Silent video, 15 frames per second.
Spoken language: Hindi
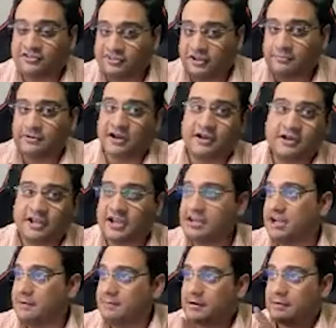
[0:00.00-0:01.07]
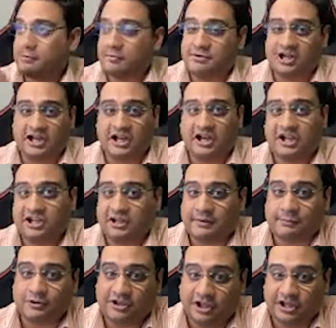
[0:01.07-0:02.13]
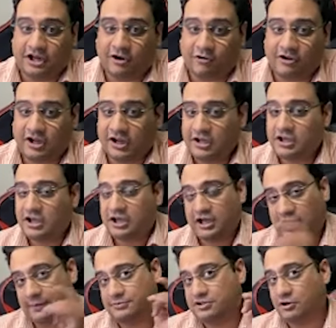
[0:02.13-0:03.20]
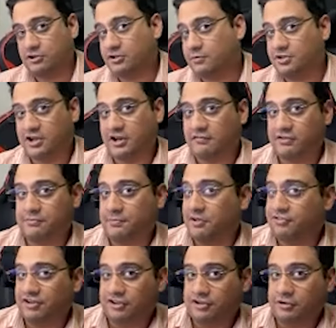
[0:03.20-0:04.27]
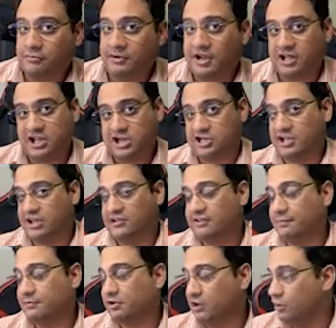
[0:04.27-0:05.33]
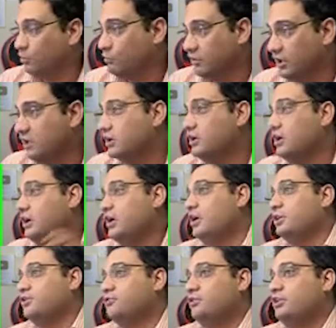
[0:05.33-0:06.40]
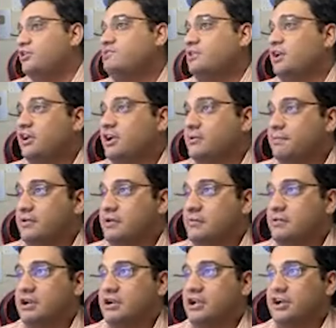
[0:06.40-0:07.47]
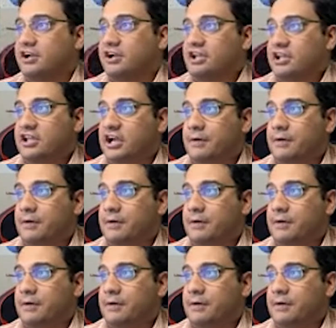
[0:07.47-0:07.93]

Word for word: ही मैं आ गया यहाँ पर आपको मेरा लिंकड आपको दिख रहा होगा आप चाहो तो मुझे रिक्वेस्ट भेज सकते हो मैं कनेक्शन एक्सेप्ट कर लूँगा तो इस लिंकड पे मेरे लिंकड है यहाँ